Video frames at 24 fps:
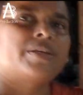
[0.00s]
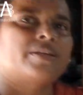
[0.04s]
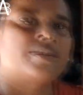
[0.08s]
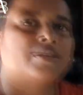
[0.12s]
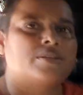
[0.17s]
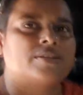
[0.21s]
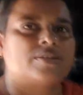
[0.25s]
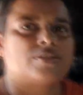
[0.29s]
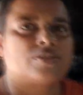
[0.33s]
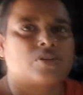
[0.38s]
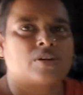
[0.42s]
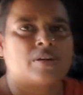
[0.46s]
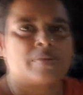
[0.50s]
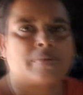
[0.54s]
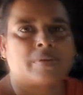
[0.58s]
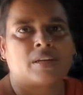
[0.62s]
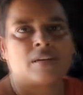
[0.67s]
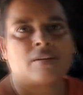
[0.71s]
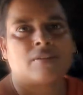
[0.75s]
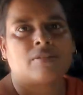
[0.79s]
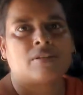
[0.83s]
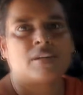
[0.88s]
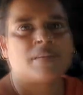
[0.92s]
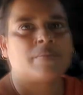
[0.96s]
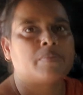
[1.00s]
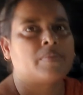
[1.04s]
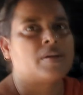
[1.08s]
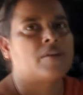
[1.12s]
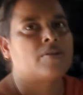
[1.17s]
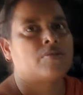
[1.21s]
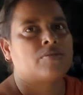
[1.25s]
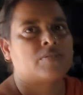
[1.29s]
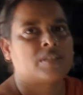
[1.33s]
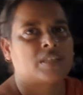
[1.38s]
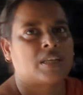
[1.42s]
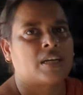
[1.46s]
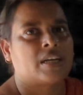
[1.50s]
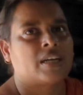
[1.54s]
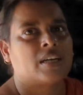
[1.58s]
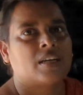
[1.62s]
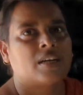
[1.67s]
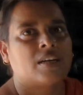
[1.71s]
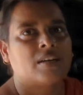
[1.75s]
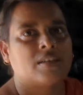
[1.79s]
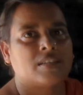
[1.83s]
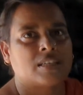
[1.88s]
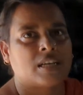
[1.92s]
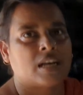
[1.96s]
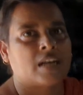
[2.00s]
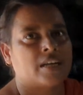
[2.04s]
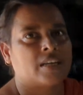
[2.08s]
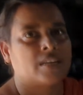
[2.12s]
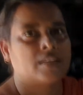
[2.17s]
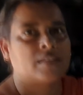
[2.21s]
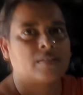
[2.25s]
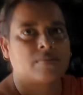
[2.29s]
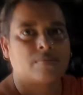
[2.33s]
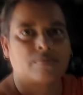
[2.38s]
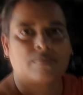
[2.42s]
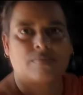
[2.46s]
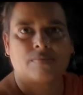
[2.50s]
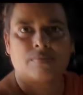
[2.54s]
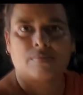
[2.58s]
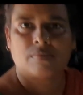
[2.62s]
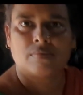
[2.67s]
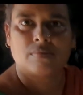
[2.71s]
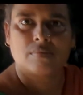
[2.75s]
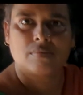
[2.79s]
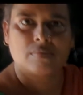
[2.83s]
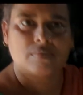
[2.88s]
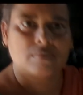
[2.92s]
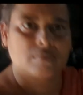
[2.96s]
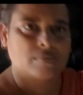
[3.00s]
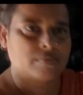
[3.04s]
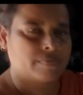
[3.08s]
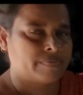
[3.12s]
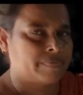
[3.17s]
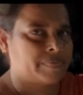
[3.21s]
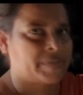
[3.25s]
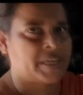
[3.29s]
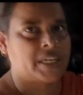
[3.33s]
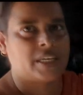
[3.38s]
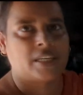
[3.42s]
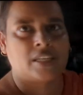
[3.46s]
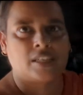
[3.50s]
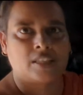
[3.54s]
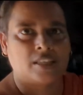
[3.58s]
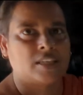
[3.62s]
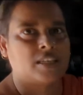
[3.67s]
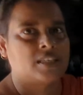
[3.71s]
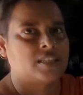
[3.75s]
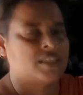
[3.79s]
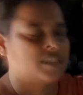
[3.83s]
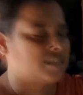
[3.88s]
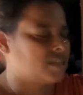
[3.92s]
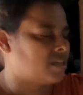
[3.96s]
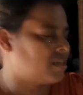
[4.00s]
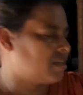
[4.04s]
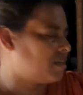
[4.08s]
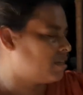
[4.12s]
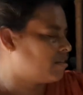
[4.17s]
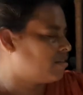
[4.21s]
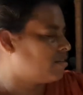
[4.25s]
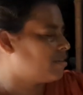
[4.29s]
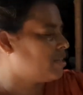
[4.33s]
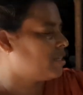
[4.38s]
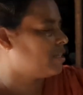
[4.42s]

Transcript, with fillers: চলাফেরা করে ব্লাউজ থাকে না শাড়ির ফেটি দিয়ে যেটা এ করে